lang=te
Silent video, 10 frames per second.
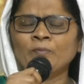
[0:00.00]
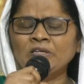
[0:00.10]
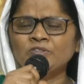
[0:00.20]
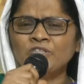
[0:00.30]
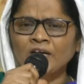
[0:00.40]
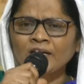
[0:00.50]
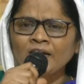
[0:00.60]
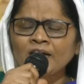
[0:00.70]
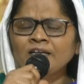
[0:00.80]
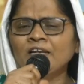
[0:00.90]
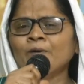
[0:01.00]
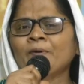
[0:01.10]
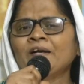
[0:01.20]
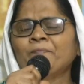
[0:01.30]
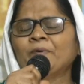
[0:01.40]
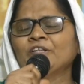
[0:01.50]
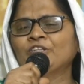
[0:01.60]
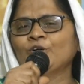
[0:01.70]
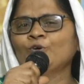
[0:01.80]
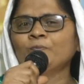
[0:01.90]
మనం చక్కగా నిలబడినప్పుడే
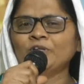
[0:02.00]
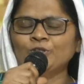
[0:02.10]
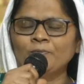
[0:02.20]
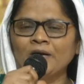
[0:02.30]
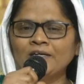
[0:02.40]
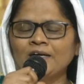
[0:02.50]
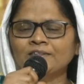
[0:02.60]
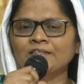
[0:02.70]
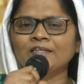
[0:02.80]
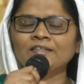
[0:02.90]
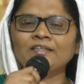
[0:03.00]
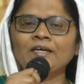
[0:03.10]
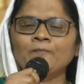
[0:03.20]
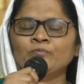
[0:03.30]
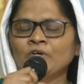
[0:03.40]
దేవుడు మనతో మాట్లాడుతుంట అందుకే